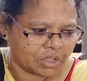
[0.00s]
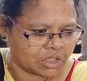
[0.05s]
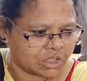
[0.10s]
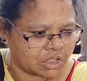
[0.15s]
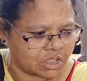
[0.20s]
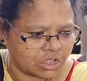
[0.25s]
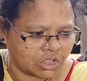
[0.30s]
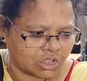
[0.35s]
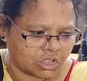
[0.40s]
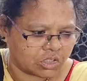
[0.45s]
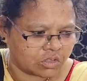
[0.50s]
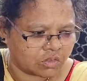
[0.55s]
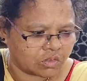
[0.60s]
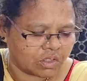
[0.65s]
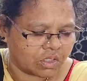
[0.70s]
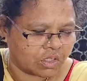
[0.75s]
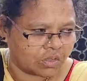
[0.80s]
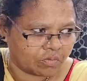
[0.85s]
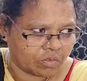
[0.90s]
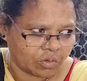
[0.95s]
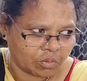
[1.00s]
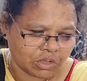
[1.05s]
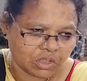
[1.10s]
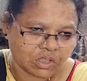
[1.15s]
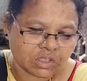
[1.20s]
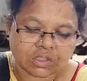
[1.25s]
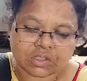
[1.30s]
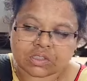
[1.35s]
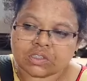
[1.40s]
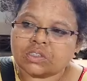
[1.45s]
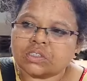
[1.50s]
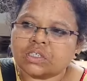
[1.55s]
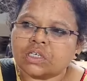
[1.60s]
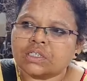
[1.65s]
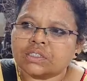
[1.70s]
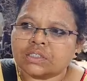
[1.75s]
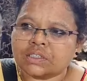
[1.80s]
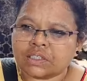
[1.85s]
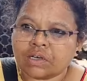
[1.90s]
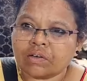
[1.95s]
ఇన్ఫర్మేషన్ ఇచ్చాం ఇన్ఫార్మ్
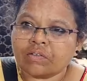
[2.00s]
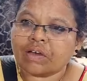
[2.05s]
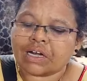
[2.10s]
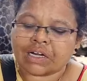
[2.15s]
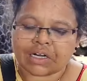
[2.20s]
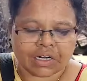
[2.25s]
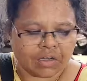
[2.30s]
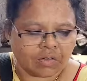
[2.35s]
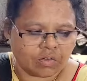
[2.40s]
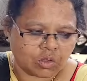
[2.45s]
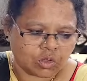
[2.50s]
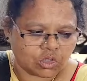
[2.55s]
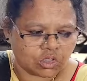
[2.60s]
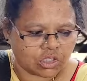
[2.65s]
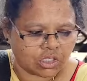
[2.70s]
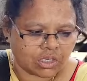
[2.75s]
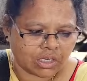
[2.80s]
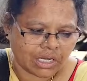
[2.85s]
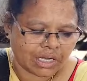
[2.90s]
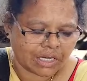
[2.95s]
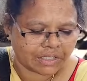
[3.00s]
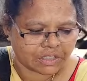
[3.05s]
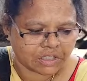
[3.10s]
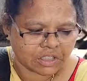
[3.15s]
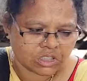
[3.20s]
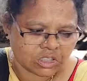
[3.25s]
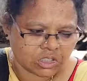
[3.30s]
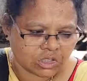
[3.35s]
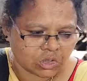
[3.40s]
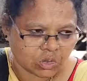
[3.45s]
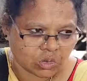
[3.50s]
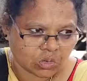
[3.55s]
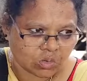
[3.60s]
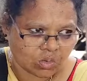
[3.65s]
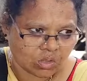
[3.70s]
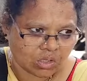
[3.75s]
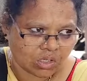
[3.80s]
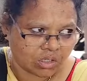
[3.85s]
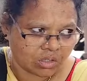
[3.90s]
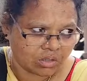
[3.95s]
చేస్తే వెంటనే వచ్చారు యాక్షన్
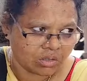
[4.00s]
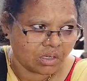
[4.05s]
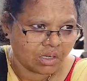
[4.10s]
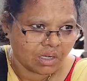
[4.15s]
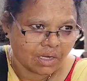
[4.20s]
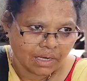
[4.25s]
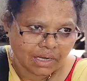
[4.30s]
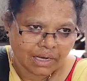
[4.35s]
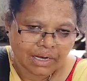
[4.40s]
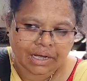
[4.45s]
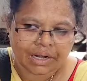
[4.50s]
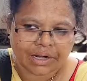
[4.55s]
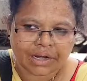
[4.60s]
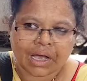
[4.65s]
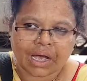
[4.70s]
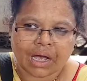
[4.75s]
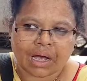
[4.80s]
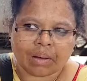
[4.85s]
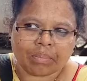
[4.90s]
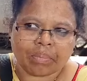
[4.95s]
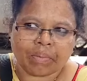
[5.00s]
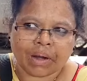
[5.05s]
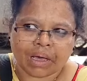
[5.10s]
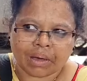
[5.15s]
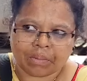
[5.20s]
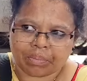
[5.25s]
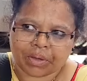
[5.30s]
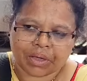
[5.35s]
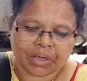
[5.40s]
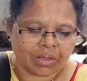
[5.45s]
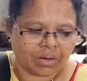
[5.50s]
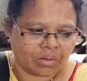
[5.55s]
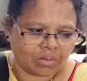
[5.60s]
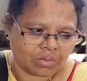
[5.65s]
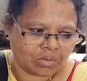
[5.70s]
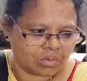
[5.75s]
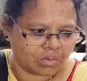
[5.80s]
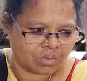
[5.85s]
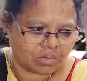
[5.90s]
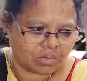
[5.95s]
తీసుకున్నారు కానీ ఆపలేపోయారు